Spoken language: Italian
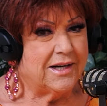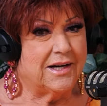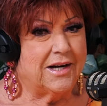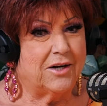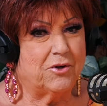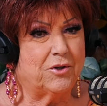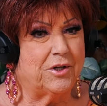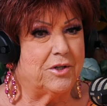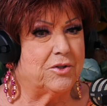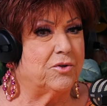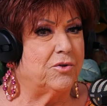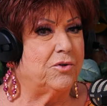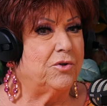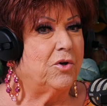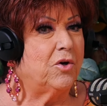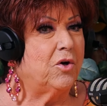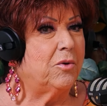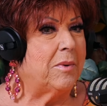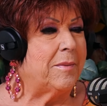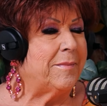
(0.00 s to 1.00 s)
hanno detto
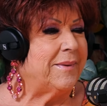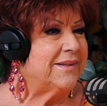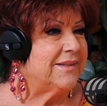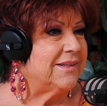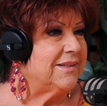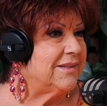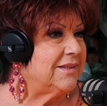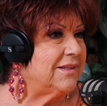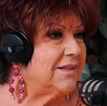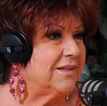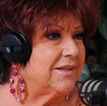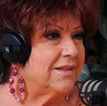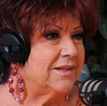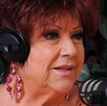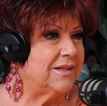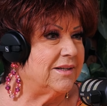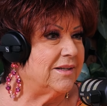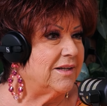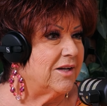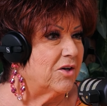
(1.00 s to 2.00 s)
no, ma mettiti
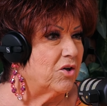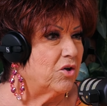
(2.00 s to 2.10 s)
la